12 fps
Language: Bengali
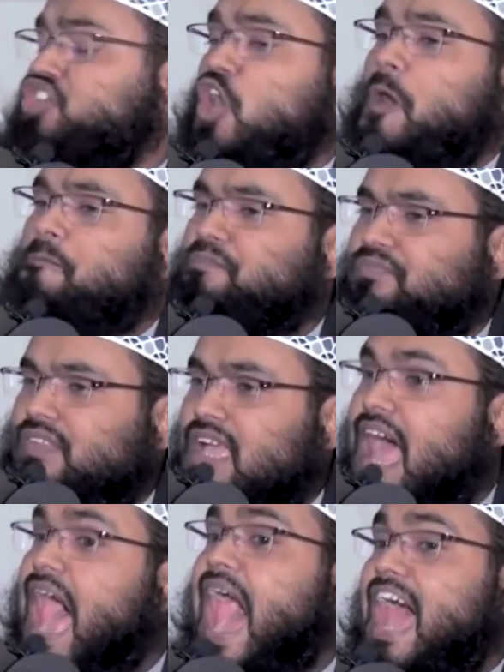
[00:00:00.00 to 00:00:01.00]
মতো
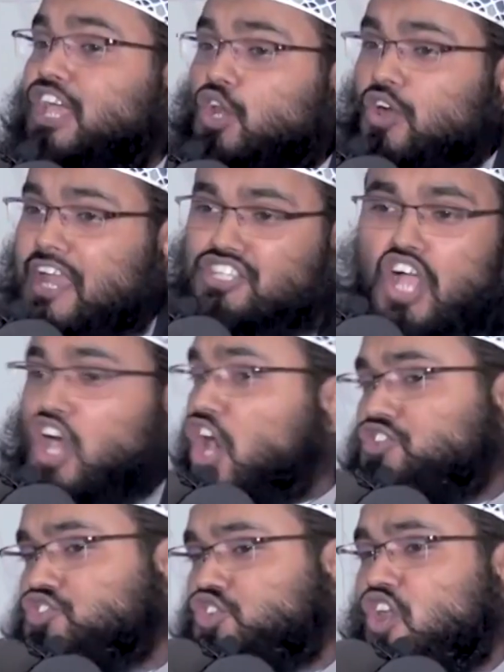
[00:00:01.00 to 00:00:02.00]
হাই রোডে
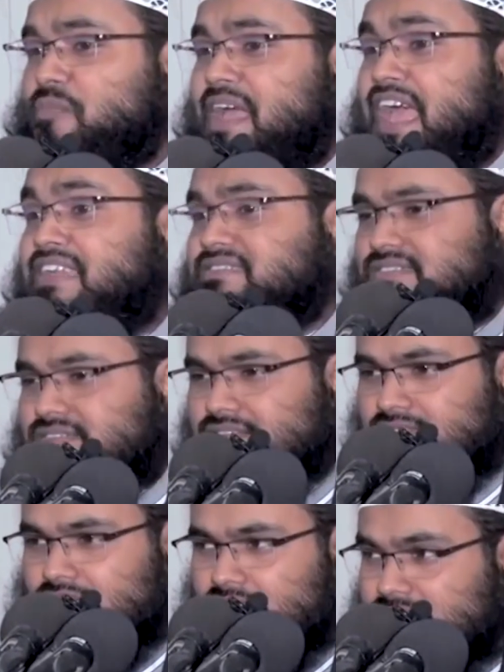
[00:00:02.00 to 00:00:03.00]
যখন চলবেন
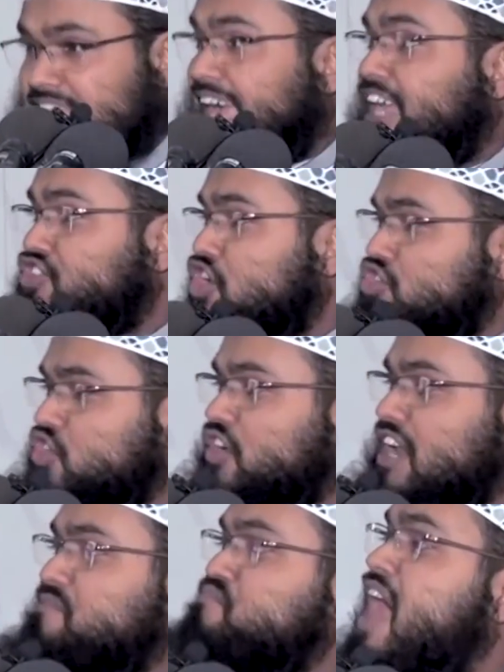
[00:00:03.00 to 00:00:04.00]
ঢাকা
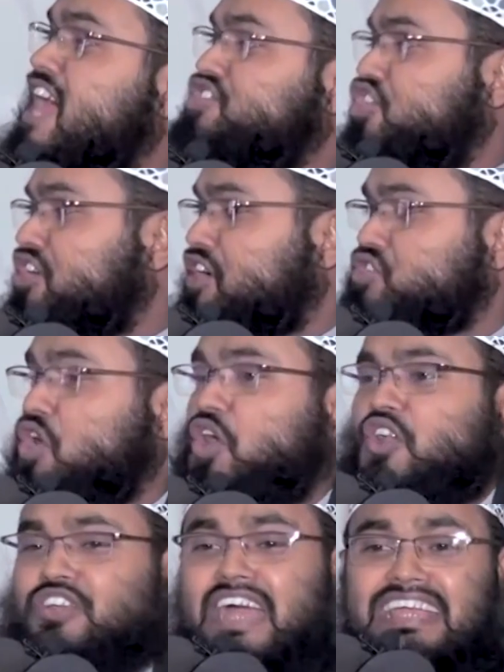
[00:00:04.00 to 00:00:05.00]
চট্টগ্রাম মহাসড়কে
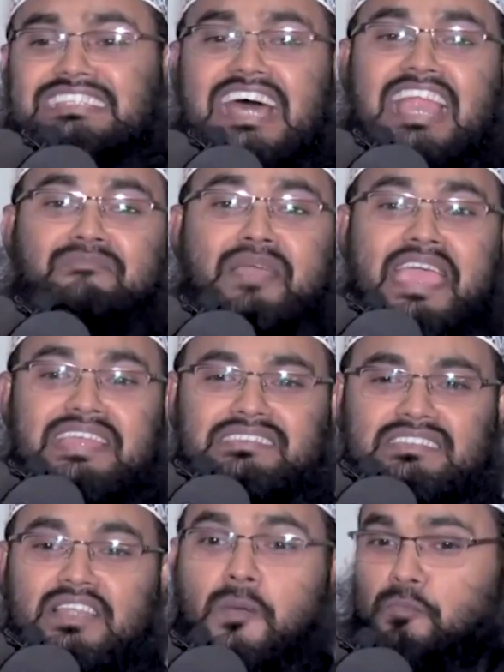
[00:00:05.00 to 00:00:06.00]
যখন গাড়ি চালাবেন
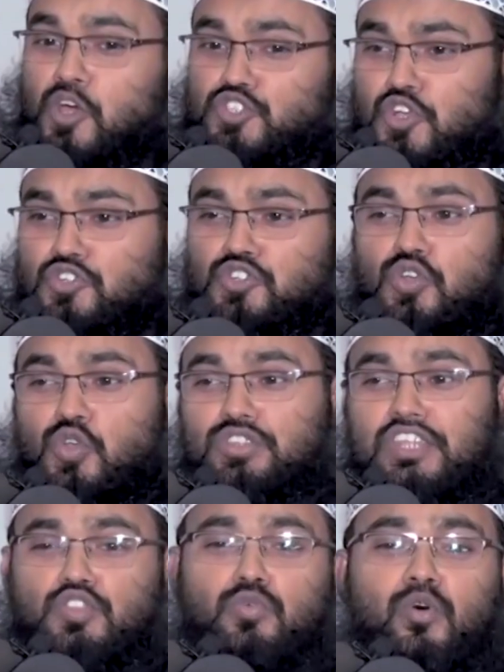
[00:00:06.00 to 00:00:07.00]
প্রচন্ড
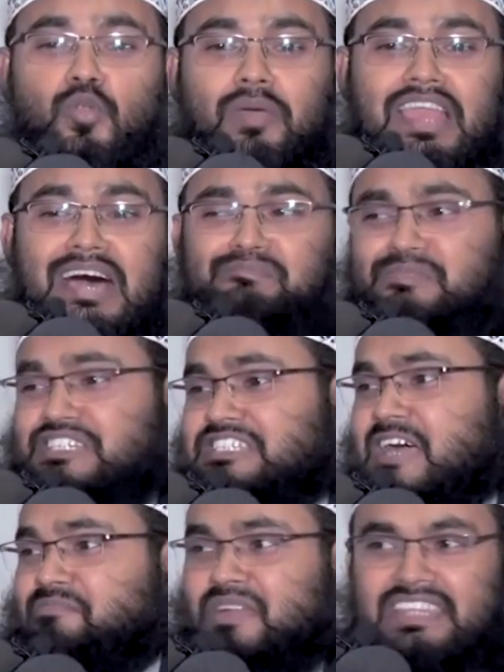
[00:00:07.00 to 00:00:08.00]
রোদে দুপুর বেলা আপনি
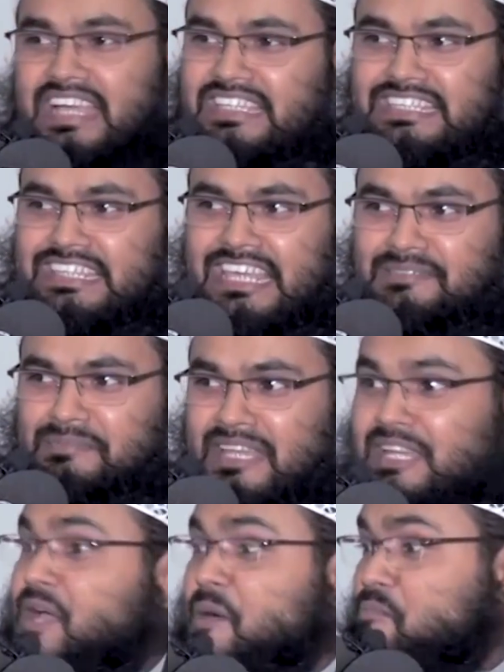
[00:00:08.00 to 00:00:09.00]
সামনে তাকিয়ে
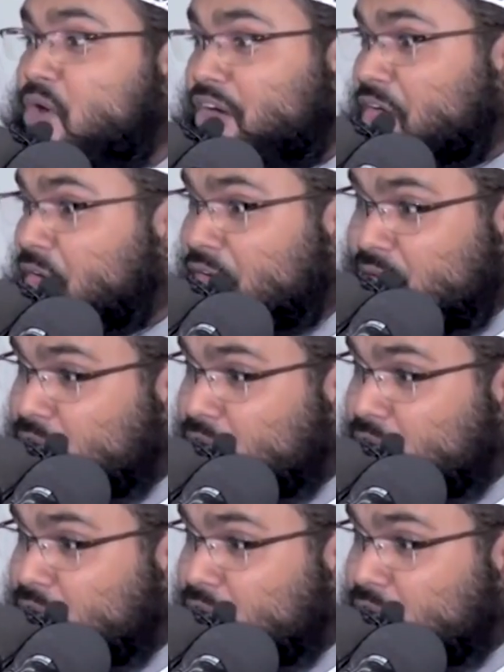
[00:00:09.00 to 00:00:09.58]
দেখবেন মনে হয়